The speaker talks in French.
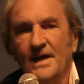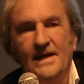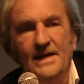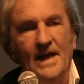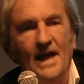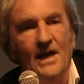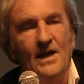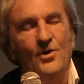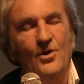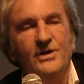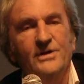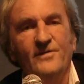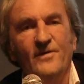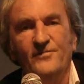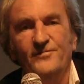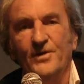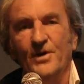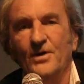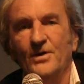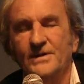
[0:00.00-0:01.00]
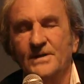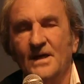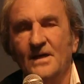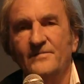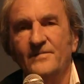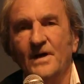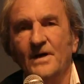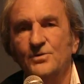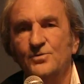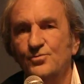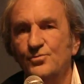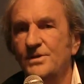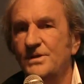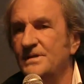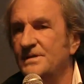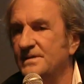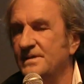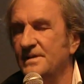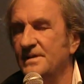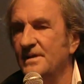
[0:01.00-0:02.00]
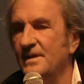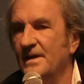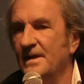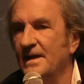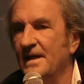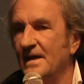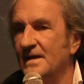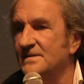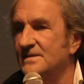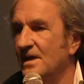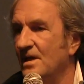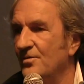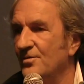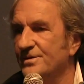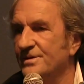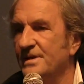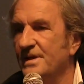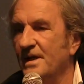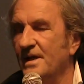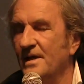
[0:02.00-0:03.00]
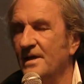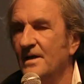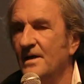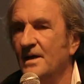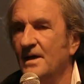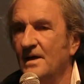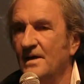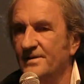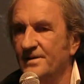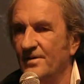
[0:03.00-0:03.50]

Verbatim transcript: Et là, alors, il va faire un travail d'unité extraordinaire,